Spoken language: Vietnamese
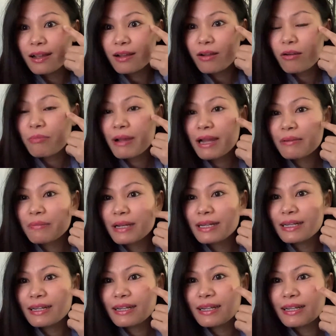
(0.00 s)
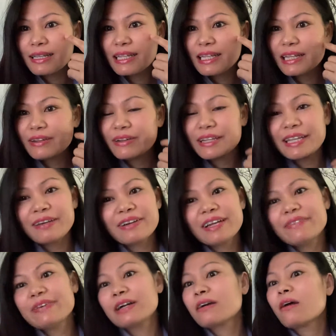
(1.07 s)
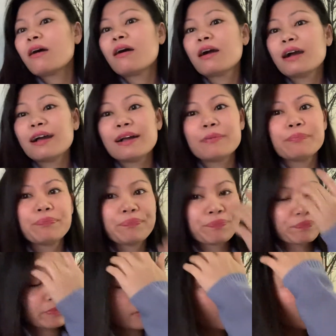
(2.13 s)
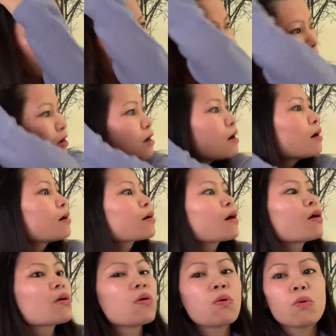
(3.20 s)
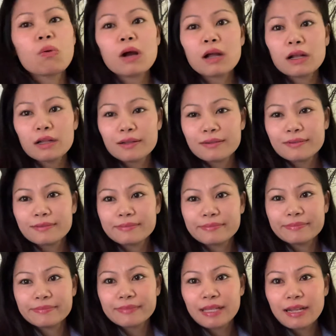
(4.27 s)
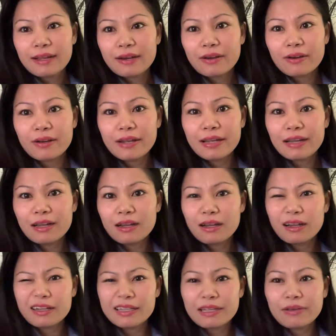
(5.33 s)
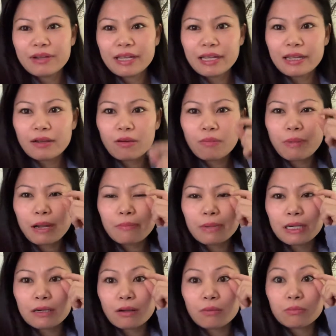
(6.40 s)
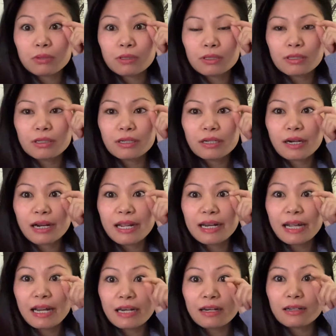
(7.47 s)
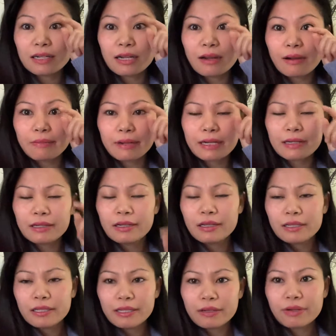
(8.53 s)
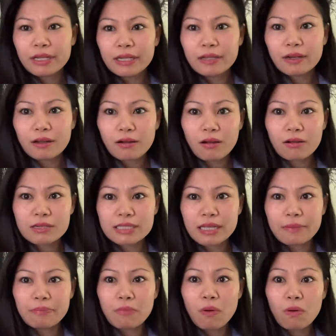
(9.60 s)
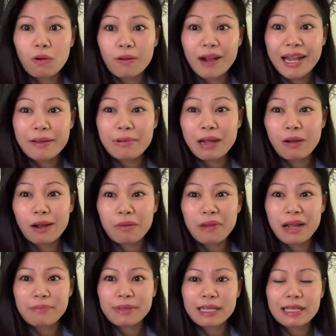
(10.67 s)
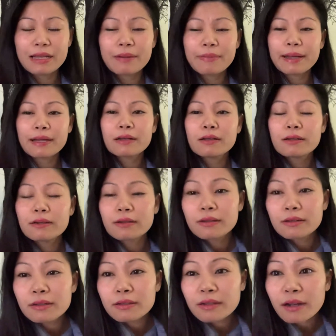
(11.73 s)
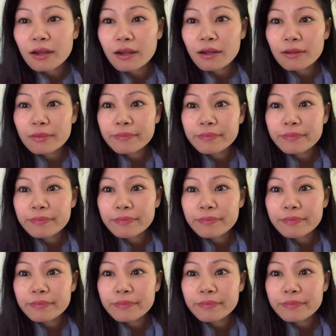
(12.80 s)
con mắt mình á, nhiều khi nhiều khi vẫn còn à, còn ngủ á rồi à, nhiều khi con mắt mình còn chưa định hình được các bạn nhiều khi nó còn xếp một hoặc hai ba hoặc ba mỹ các bạn đó